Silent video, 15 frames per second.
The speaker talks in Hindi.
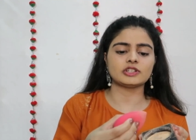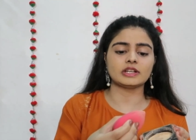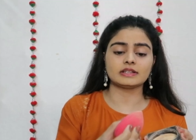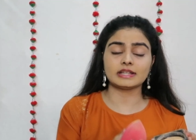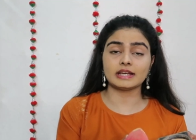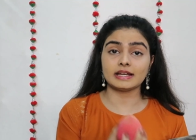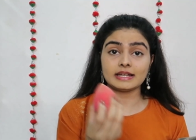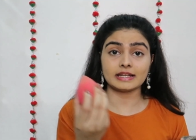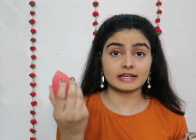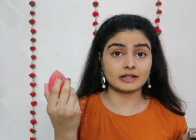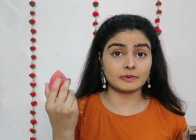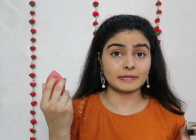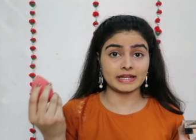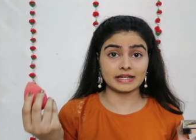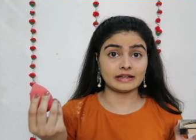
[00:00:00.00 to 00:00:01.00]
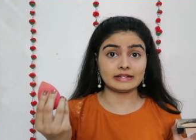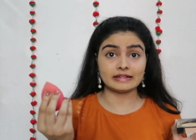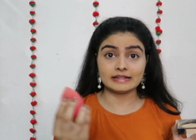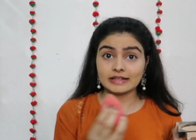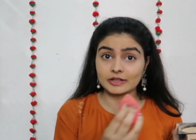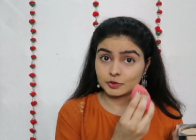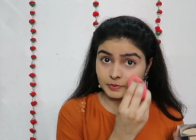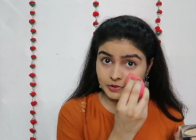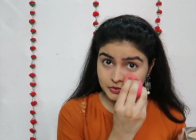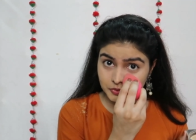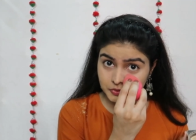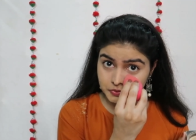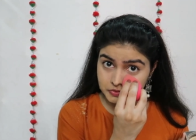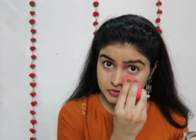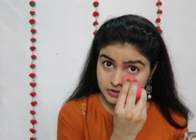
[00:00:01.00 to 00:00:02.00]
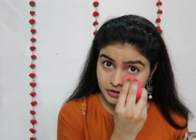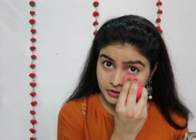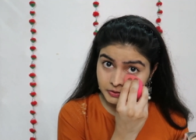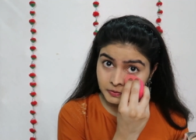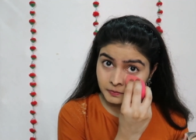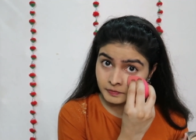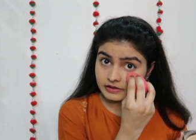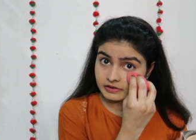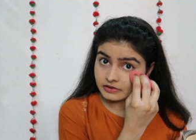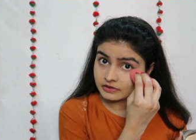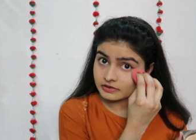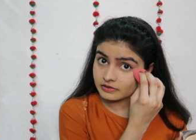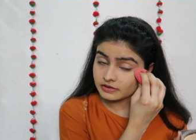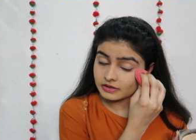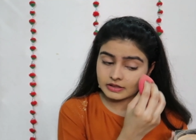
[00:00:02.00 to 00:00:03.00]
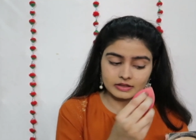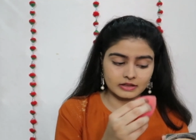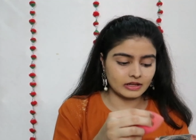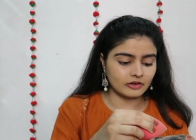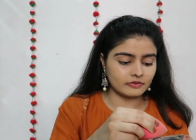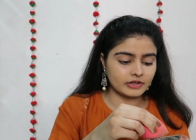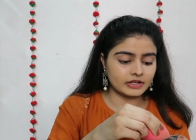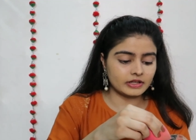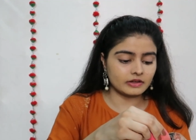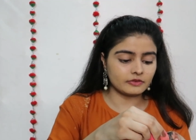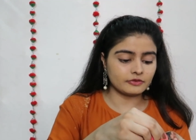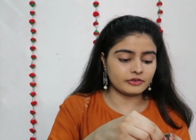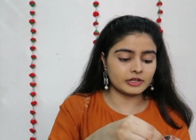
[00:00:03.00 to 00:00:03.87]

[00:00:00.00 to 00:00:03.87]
चलता है लेकिन अब मैंने खरीद लिया तो मैं इसको यूज़ कर रही हूँ आई रियली लव इट